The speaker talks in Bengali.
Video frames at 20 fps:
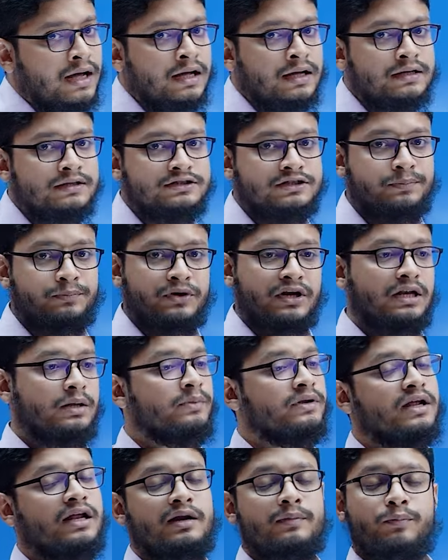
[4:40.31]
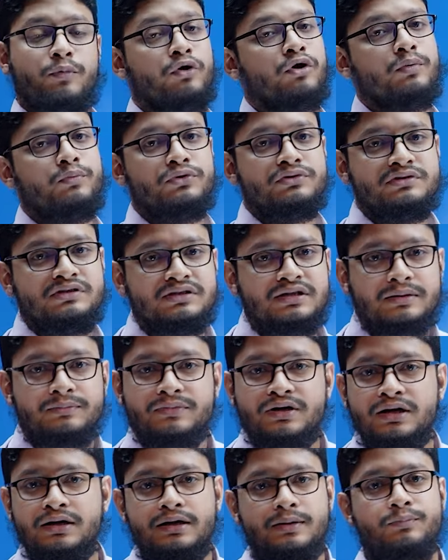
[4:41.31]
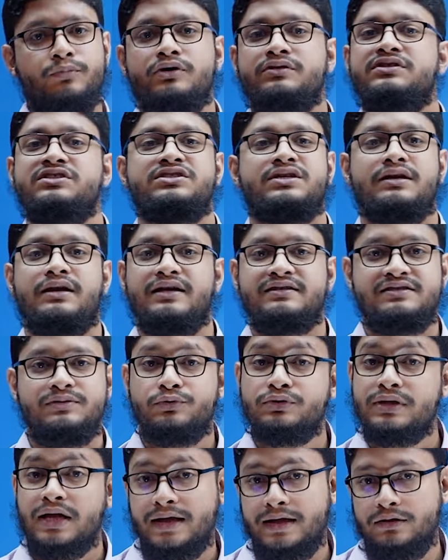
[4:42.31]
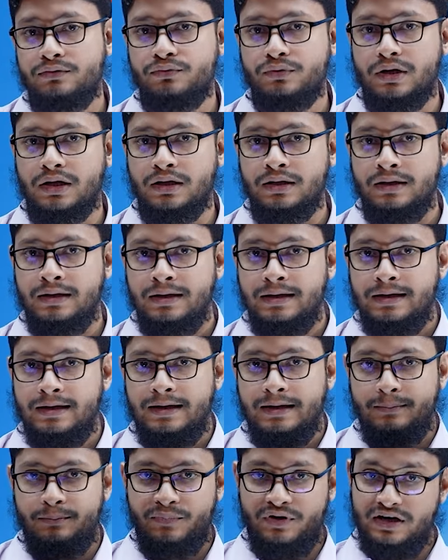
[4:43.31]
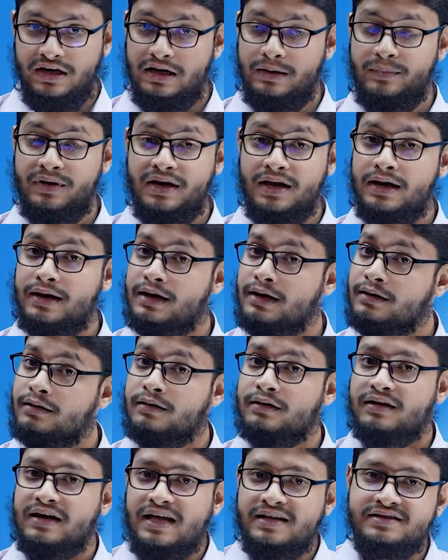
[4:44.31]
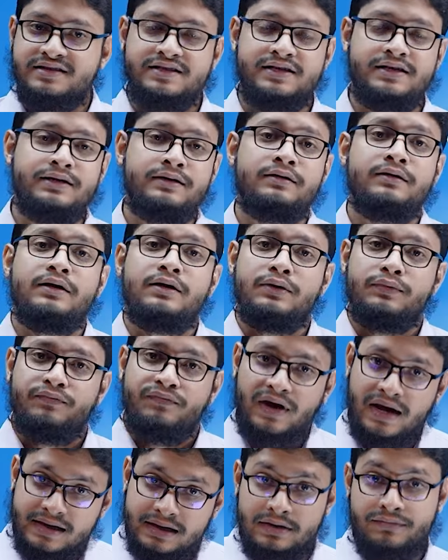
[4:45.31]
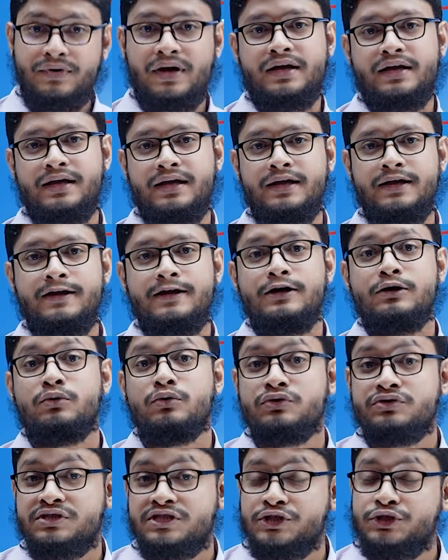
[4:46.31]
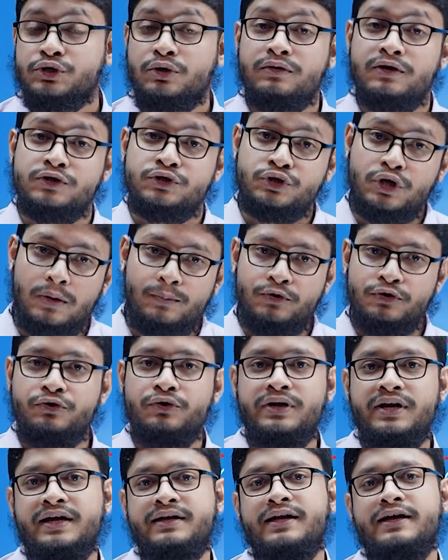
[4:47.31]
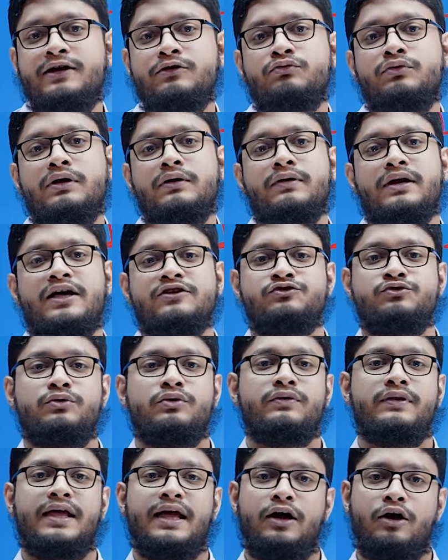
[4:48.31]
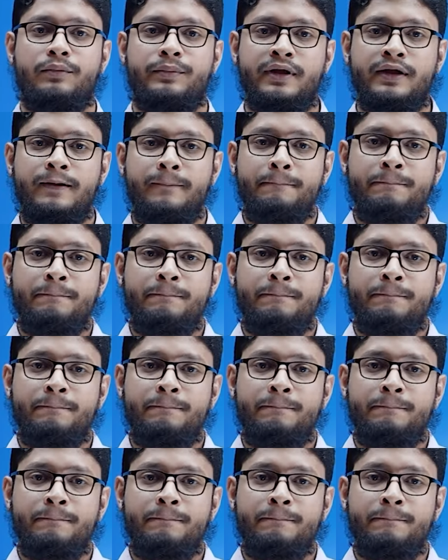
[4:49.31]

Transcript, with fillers: না যে প্রিলিমিনারি পরবর্তীতে আমরা পঁয়ত্রিশটা ক্লাস নেব তা কিন্তু না প্রিলিমিনারির ক্লাসের ফাঁকে ফাঁকে কোর্সের সঙ্গে সমন্বয় রেখে কিন্তু এই ক্লাসগুলো দেয়া হবে